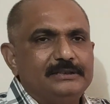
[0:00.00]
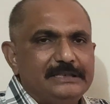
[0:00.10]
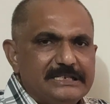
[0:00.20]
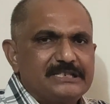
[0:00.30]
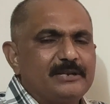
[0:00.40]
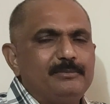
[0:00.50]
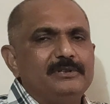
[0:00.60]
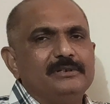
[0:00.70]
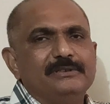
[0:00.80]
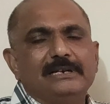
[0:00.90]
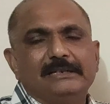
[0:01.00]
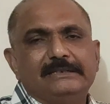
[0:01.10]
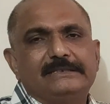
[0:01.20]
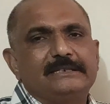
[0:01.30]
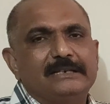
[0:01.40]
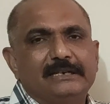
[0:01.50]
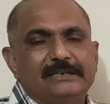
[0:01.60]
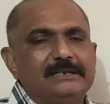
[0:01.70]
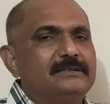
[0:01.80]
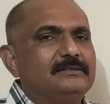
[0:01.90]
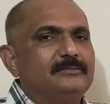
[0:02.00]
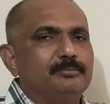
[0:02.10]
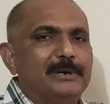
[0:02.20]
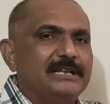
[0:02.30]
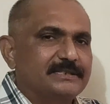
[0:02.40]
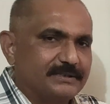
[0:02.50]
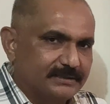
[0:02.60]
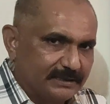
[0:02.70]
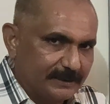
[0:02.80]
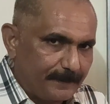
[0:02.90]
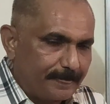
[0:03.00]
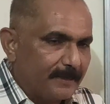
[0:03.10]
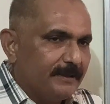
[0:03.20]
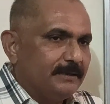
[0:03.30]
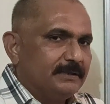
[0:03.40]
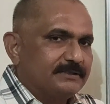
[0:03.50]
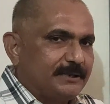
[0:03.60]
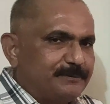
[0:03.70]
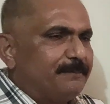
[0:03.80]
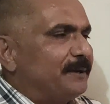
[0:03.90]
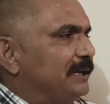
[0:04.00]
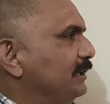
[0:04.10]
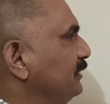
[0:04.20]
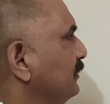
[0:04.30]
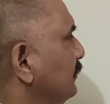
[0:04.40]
तीस शब्द या इससे अधिक बना सकते हैं सबसे पहले